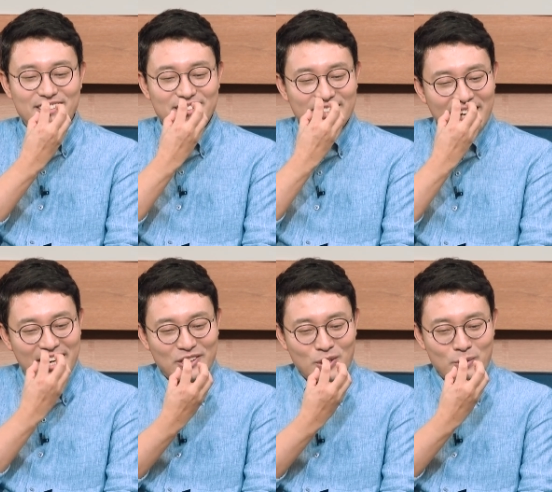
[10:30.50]

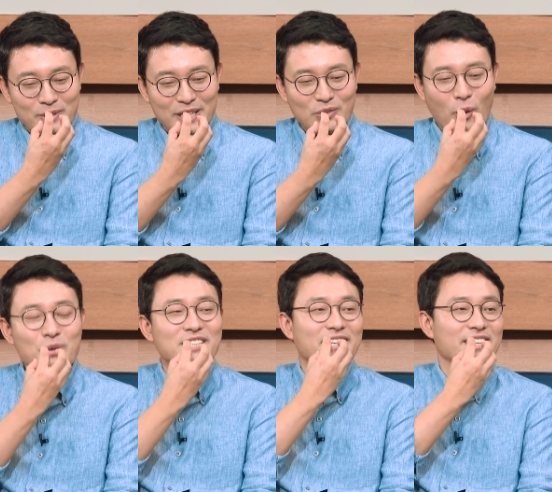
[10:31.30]
생각했던 것보다
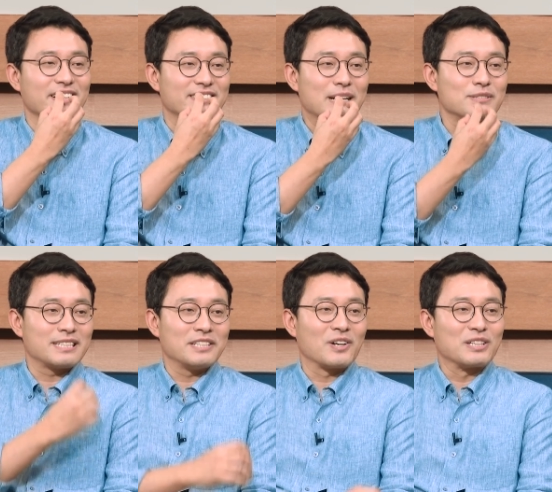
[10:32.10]
너무 크게 쌈을
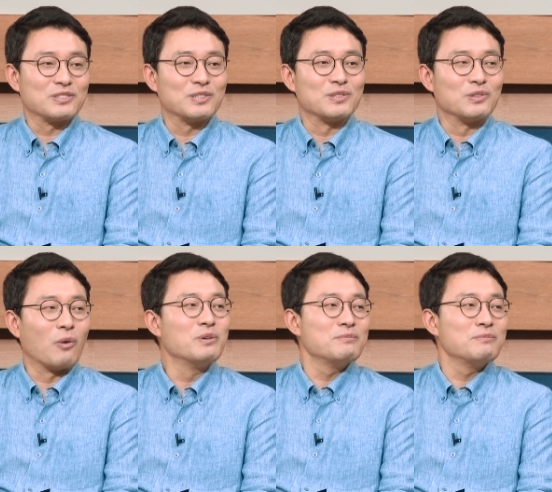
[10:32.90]
싸셔가지고 네. 너무